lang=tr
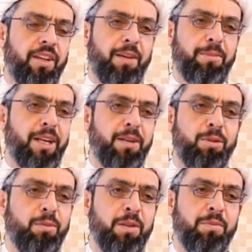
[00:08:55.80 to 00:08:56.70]
Emir el
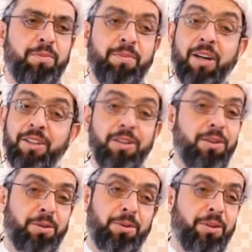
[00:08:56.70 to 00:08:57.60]
Mumin'e bakın
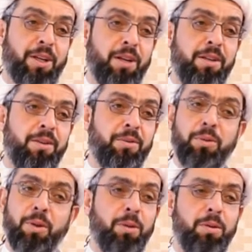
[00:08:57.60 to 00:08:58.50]
diyor onlara.
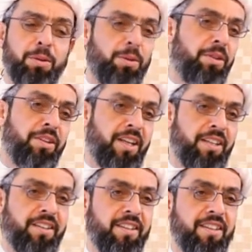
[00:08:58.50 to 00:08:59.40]
Ne oldu
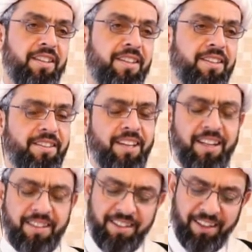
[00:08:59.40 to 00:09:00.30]
onlar?
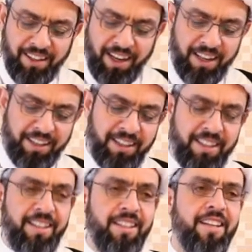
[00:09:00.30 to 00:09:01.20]
Sadece
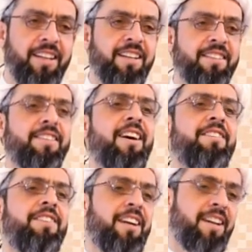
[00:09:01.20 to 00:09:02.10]
tarihin
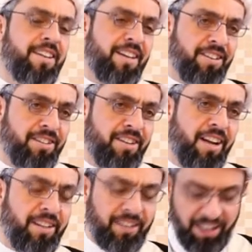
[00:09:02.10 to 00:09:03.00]
sayfalarına
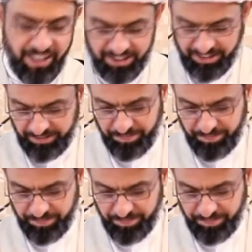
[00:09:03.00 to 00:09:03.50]
işlendiler.